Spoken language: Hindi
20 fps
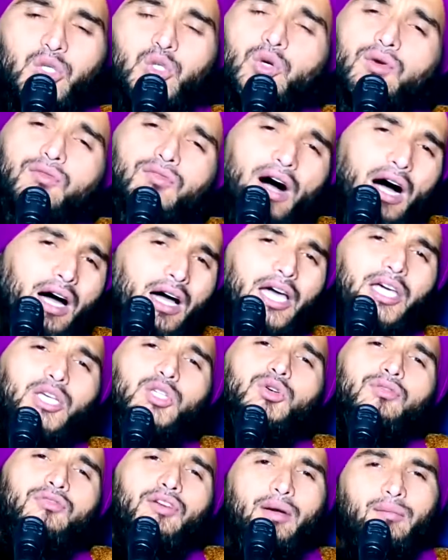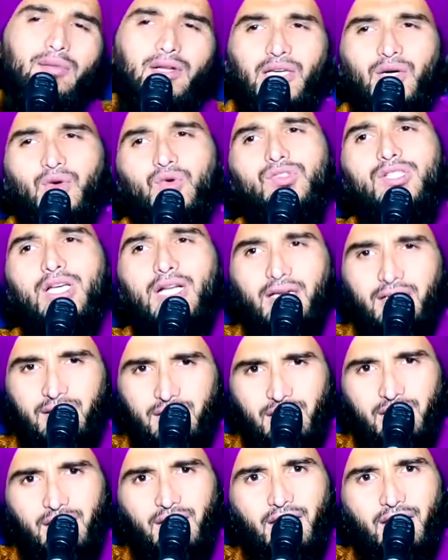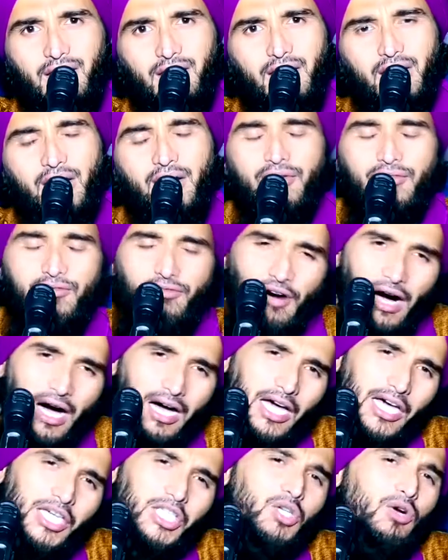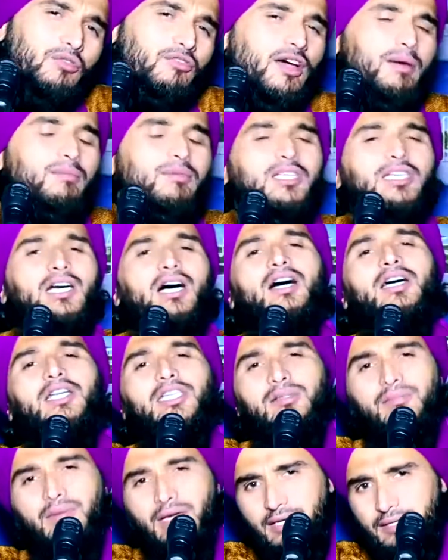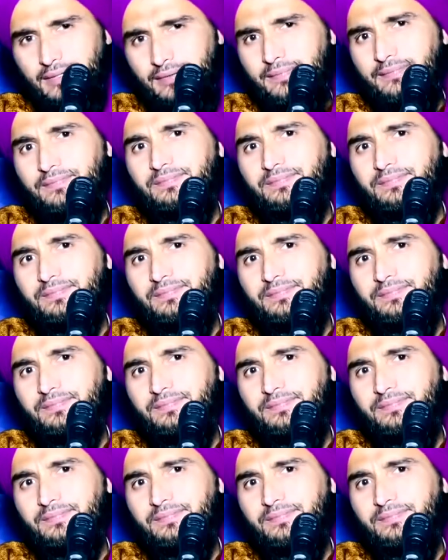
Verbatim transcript: जो वाकई जो फैमिलियाँ रोज़ा रखती हैं वाकई जो फैमिलियाँ गरीब हैं